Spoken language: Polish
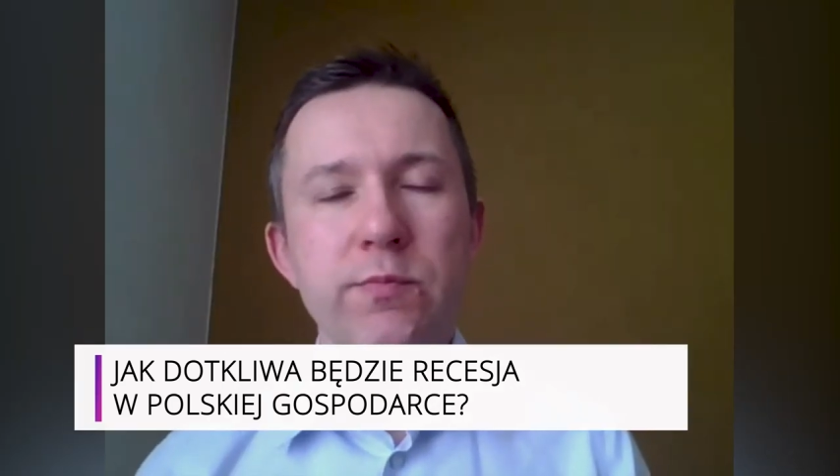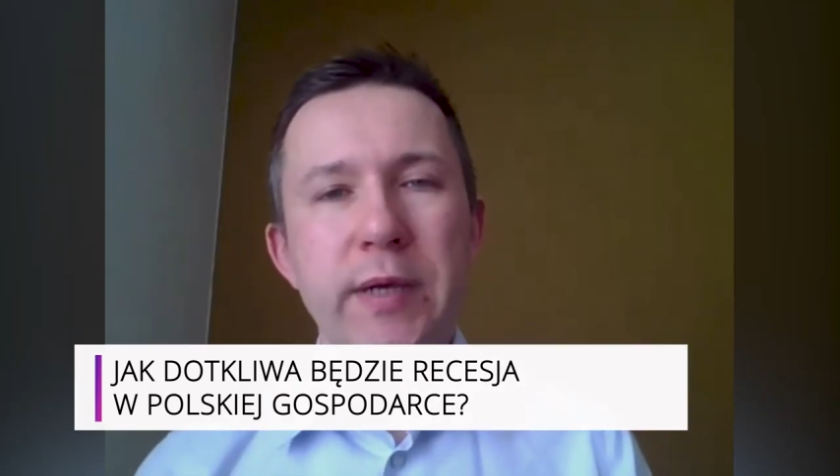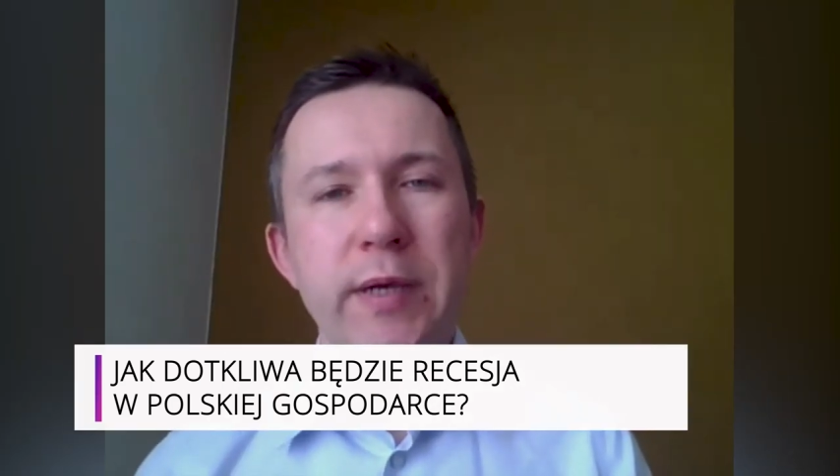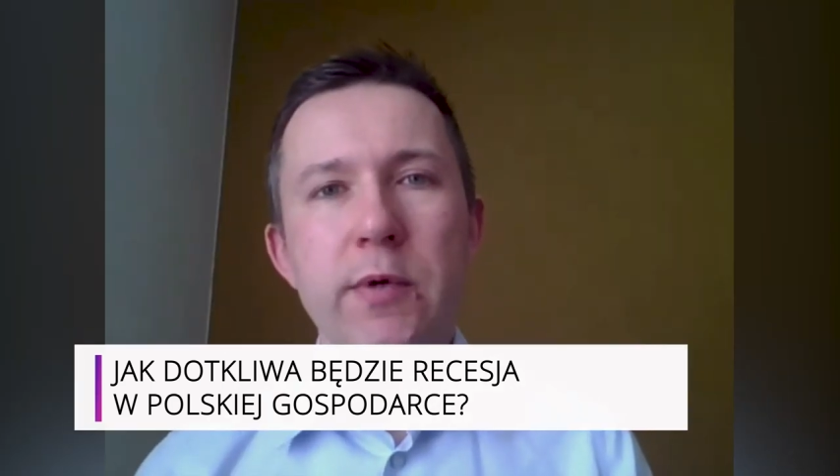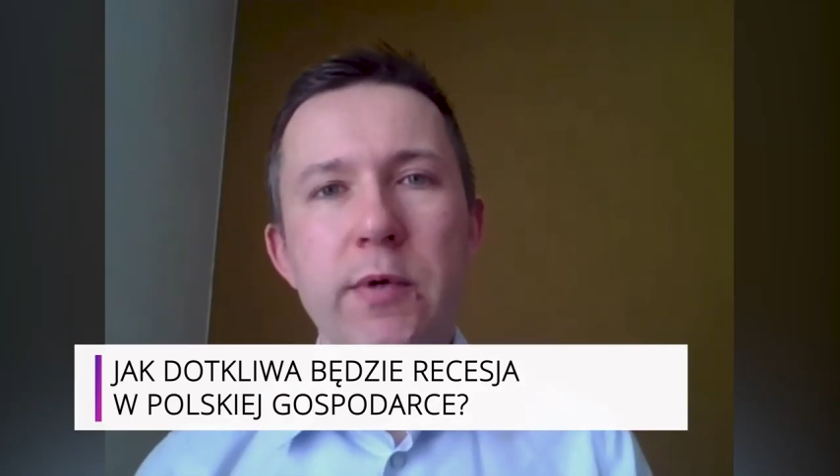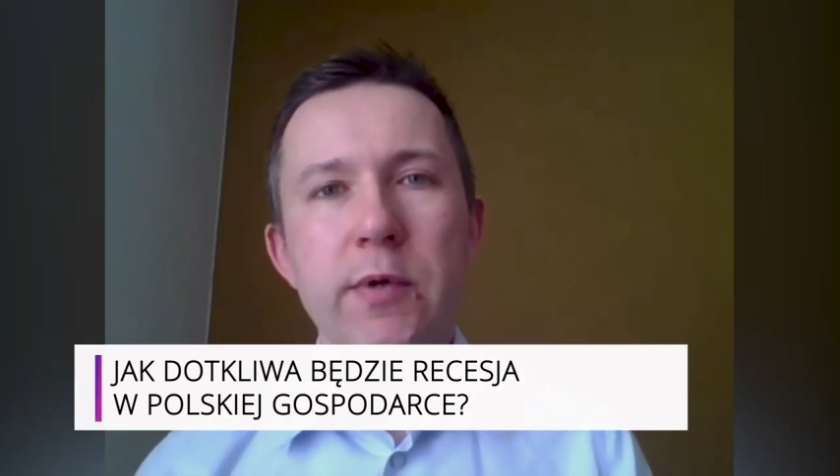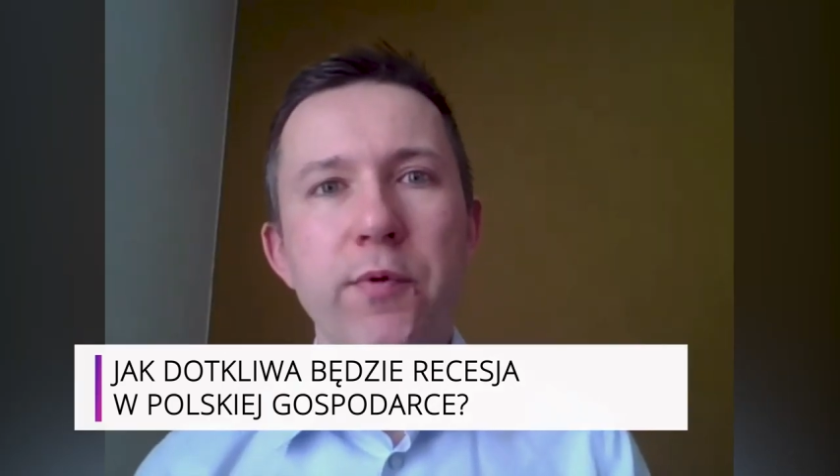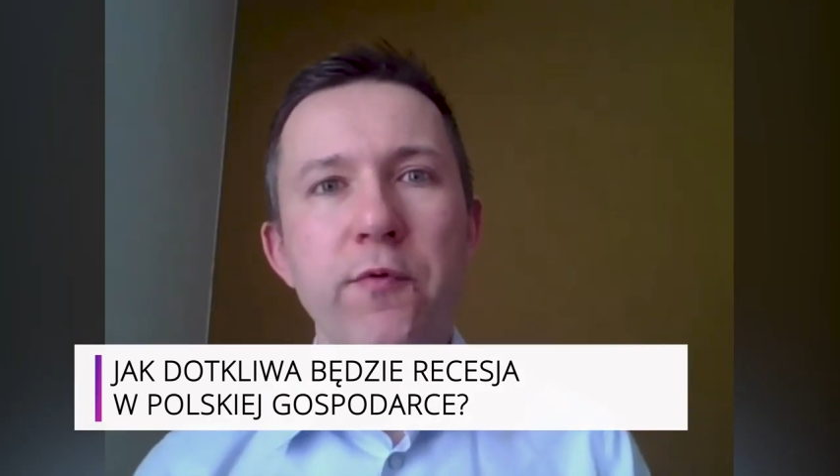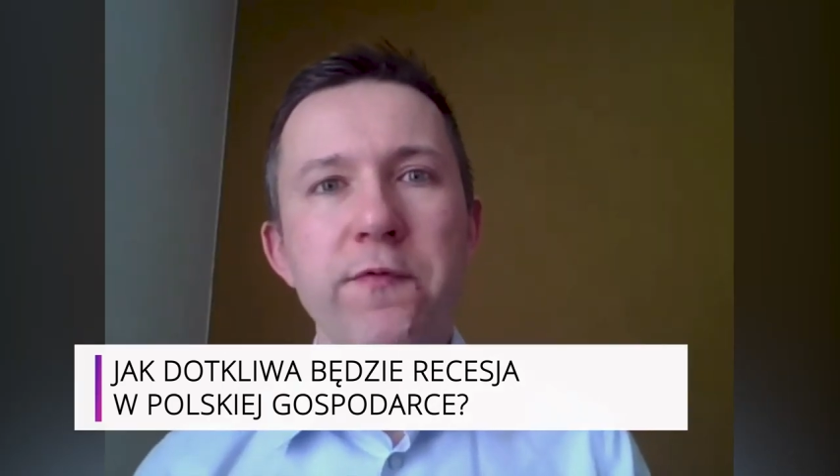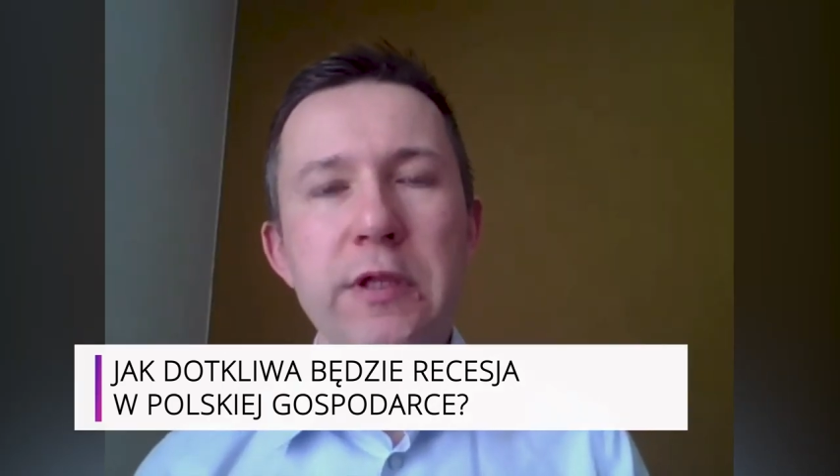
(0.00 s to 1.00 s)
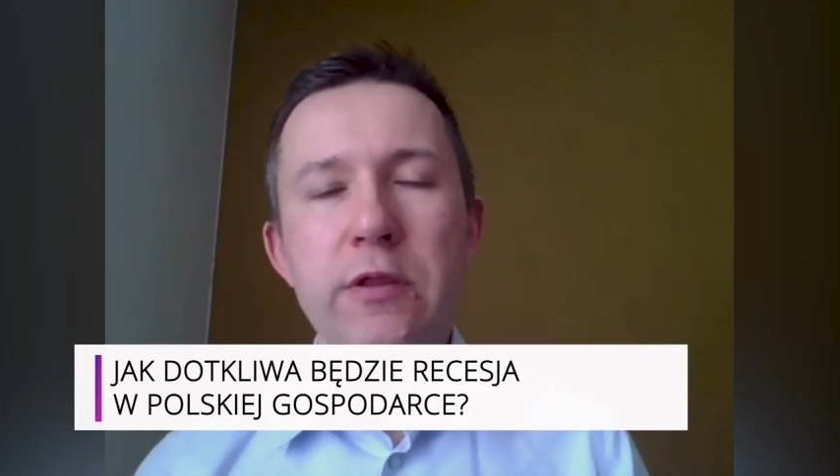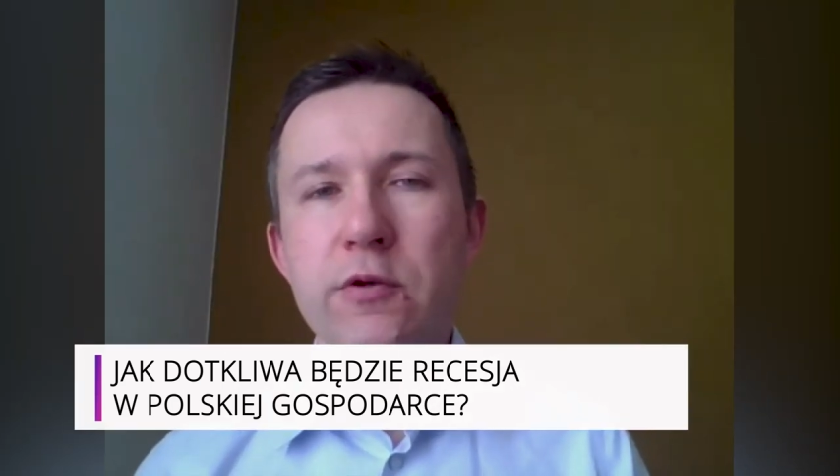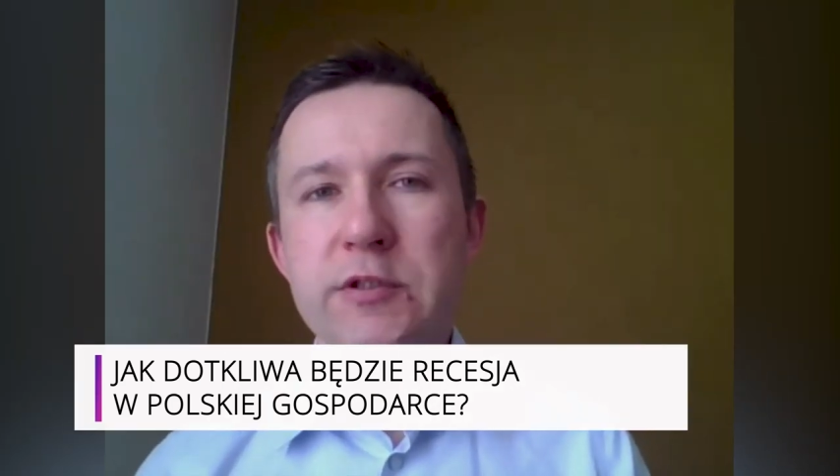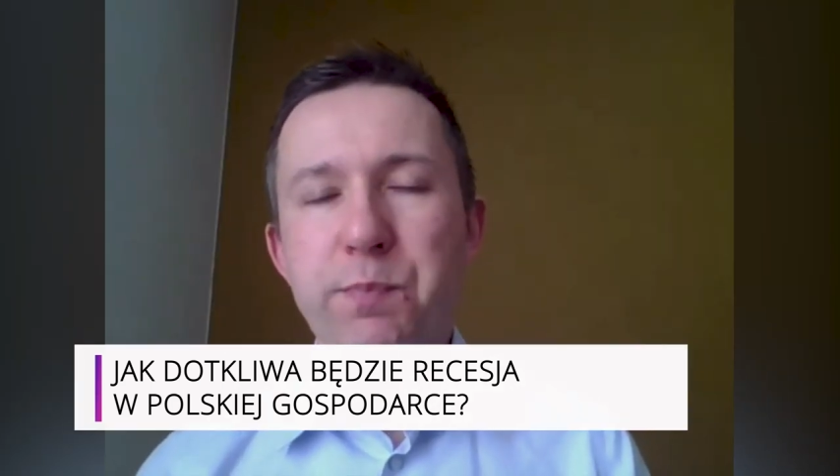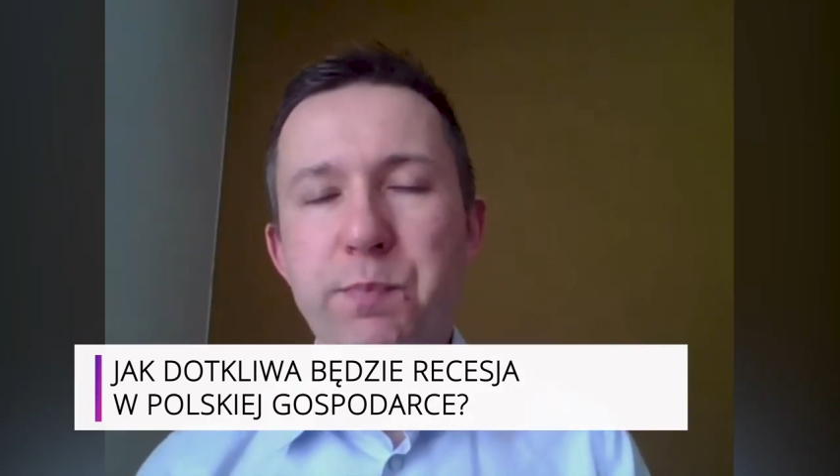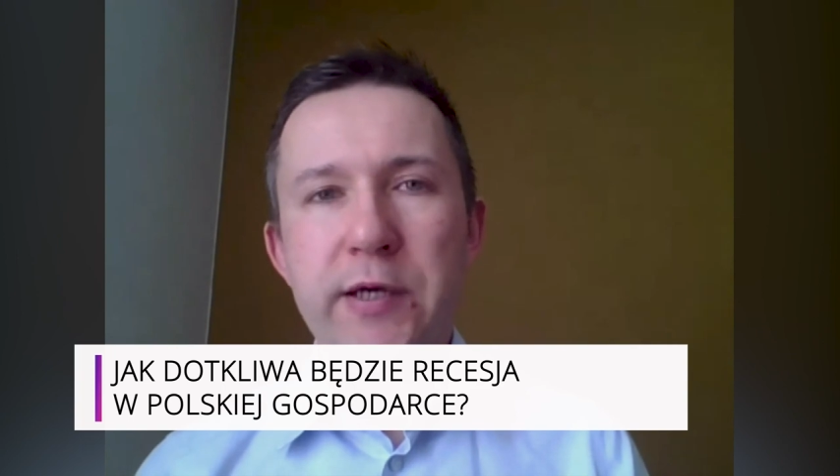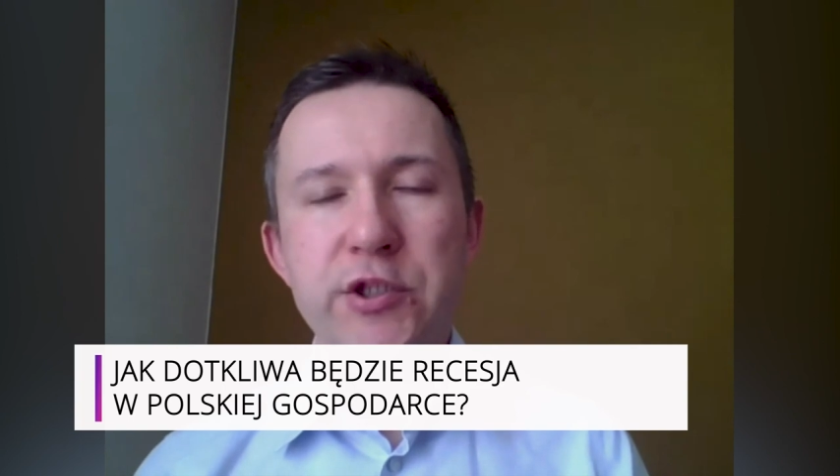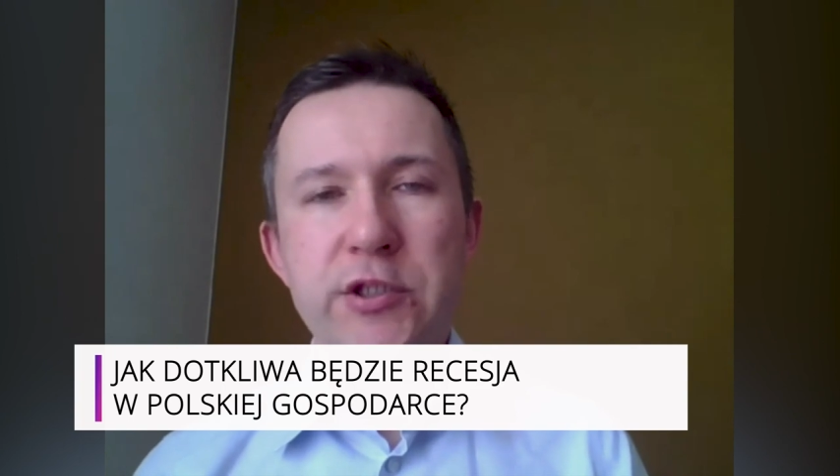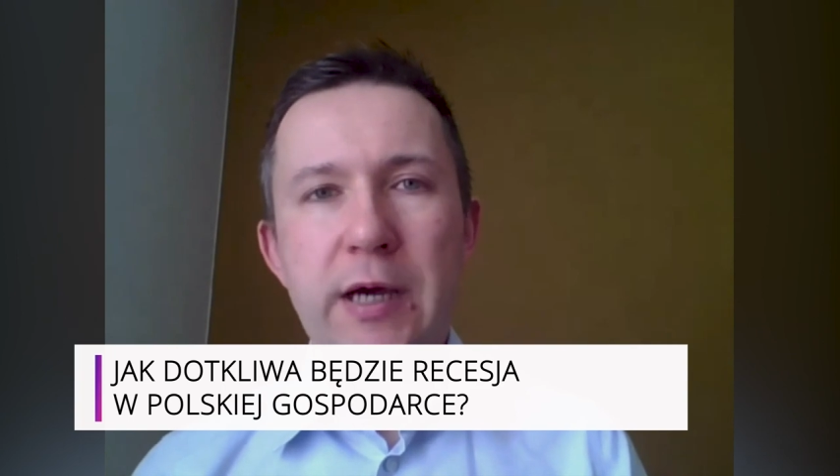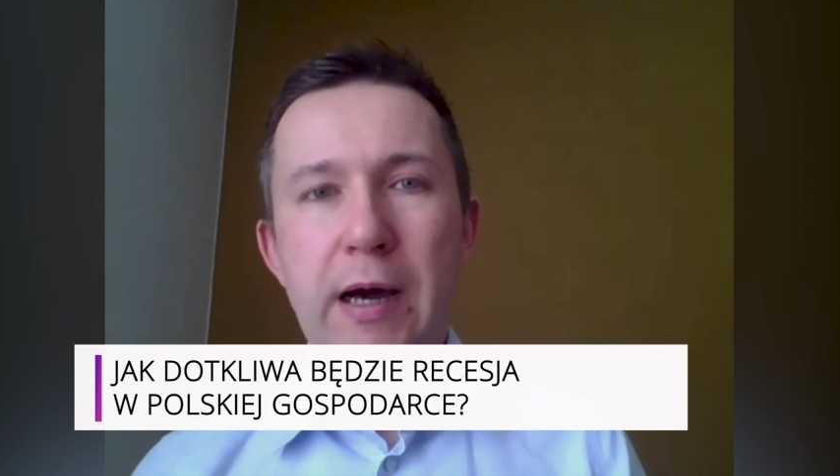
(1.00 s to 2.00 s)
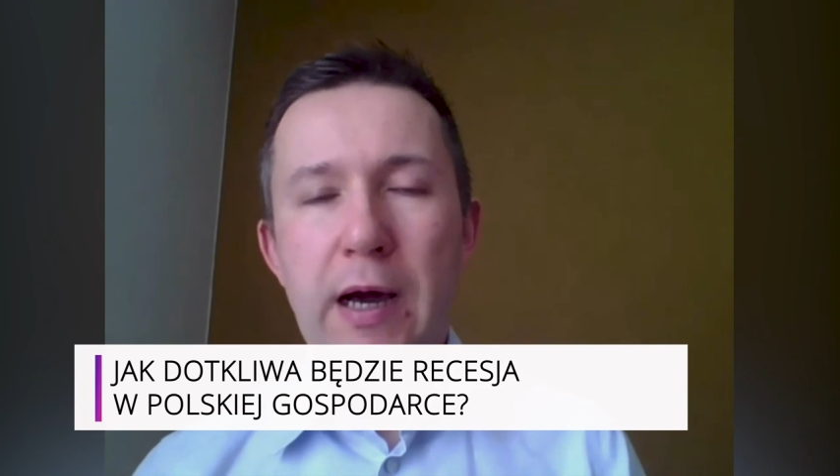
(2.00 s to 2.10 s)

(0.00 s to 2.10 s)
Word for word: PKB nie powinno spaść